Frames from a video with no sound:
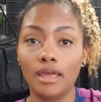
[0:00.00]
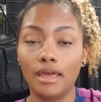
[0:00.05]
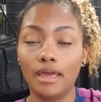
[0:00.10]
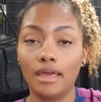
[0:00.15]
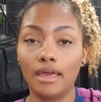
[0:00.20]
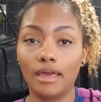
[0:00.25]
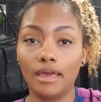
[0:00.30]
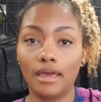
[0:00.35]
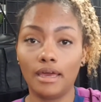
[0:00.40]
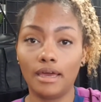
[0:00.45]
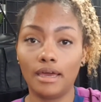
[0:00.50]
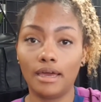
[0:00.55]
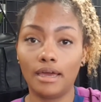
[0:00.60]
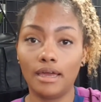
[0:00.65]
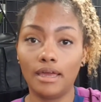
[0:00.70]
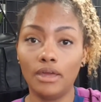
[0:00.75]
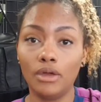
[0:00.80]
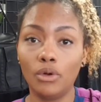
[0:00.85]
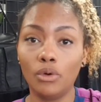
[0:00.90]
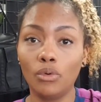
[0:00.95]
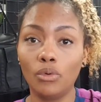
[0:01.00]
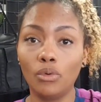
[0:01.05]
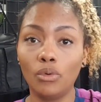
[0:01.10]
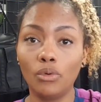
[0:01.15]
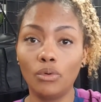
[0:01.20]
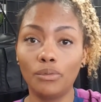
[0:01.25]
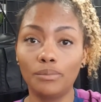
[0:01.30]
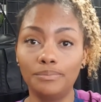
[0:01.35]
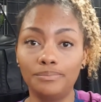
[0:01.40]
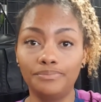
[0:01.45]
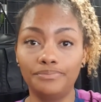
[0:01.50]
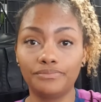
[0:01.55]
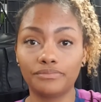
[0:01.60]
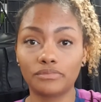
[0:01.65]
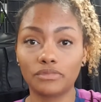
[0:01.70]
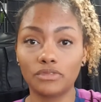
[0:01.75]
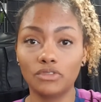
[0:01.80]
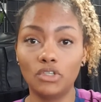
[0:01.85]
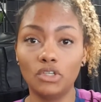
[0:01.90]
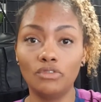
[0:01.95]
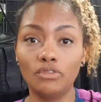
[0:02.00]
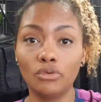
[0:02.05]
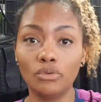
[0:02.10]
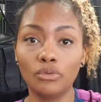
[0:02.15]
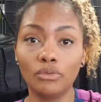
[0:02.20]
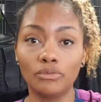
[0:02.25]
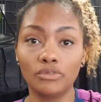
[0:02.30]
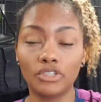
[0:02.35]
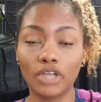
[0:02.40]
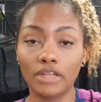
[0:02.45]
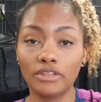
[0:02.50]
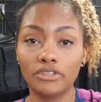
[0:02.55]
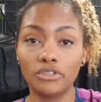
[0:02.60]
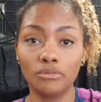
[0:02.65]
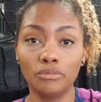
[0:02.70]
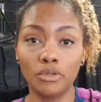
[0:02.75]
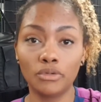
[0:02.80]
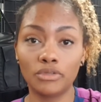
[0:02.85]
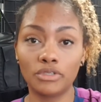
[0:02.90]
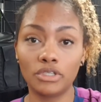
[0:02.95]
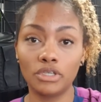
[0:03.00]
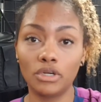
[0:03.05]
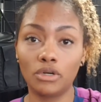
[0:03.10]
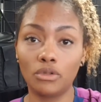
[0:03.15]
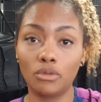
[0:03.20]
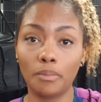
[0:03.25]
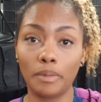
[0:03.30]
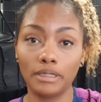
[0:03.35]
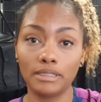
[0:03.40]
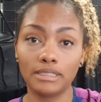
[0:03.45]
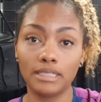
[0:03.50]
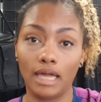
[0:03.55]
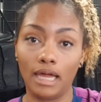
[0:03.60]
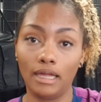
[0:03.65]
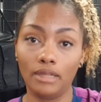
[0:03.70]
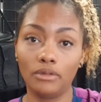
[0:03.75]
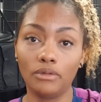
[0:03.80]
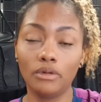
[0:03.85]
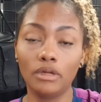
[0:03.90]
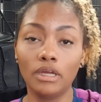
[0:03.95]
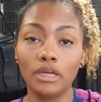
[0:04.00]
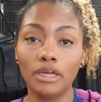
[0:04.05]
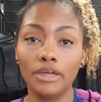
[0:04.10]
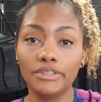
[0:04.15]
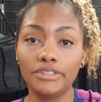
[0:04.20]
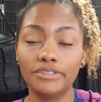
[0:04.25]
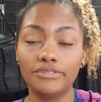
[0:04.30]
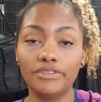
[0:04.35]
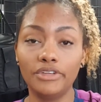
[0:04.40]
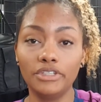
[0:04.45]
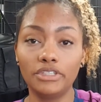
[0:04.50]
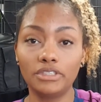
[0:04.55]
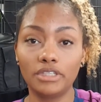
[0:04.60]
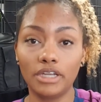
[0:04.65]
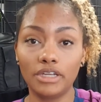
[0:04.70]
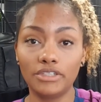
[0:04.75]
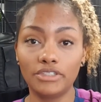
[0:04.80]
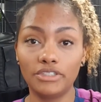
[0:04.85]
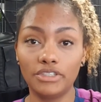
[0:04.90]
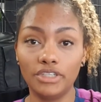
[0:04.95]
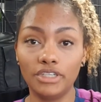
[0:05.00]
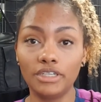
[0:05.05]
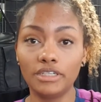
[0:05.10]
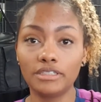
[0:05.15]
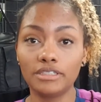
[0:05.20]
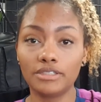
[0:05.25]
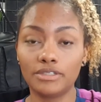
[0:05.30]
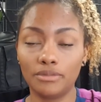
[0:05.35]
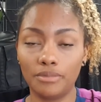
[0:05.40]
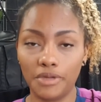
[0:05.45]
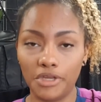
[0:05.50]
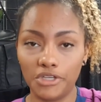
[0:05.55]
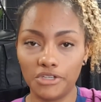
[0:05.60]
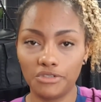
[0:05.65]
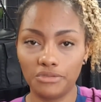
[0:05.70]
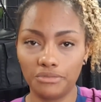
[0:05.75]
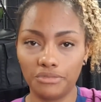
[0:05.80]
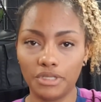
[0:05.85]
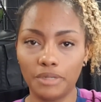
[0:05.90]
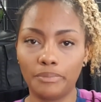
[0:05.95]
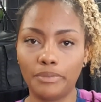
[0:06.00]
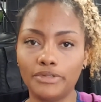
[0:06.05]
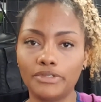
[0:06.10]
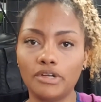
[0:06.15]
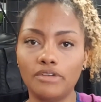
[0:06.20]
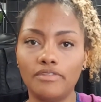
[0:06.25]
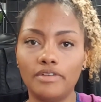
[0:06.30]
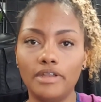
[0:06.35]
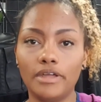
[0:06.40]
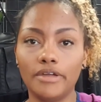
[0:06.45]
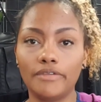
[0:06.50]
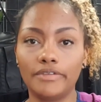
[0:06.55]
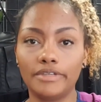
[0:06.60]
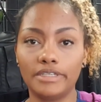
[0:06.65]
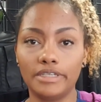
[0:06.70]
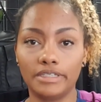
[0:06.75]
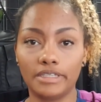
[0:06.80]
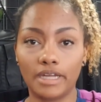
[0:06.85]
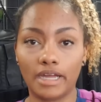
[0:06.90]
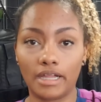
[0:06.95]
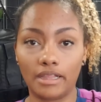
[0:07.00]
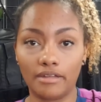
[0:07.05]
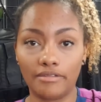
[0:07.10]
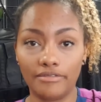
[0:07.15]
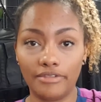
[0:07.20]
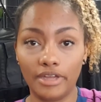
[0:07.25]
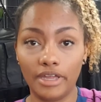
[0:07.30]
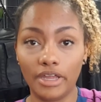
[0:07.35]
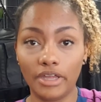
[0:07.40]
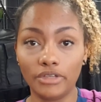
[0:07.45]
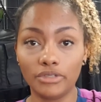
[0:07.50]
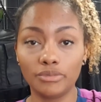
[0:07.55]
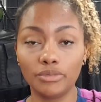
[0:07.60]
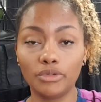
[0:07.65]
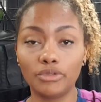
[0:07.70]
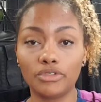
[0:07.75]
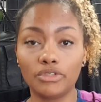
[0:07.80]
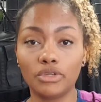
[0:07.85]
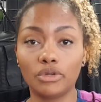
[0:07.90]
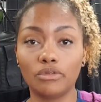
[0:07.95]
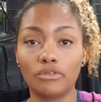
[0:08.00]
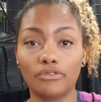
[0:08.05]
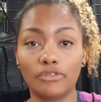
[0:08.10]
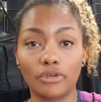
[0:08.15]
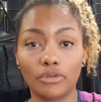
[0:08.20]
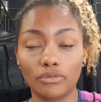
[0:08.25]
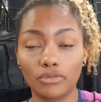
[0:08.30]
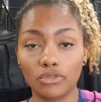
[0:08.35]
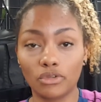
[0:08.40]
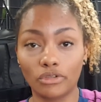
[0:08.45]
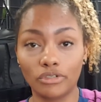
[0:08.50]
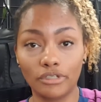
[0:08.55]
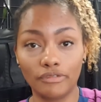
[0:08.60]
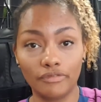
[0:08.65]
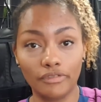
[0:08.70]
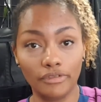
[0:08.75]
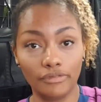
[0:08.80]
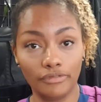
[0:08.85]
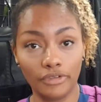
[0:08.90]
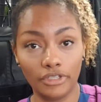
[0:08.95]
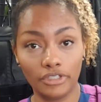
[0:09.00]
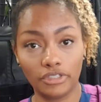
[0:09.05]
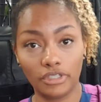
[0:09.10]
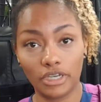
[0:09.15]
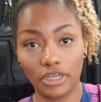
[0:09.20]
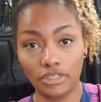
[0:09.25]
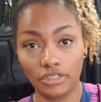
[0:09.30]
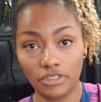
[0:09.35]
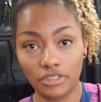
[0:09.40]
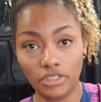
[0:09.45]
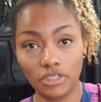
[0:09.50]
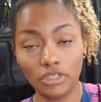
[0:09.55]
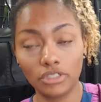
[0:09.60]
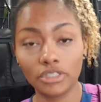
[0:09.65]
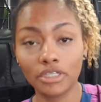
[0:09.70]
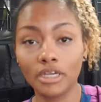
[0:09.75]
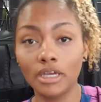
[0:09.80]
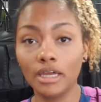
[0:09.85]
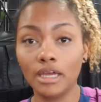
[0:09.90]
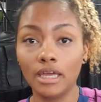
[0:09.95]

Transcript: É, eu tive o, já meu ciclo passado de 23 dias, isso mesmo. Depois que eu falei com vocês daquela vez, meu ciclo foram só de 23 dias.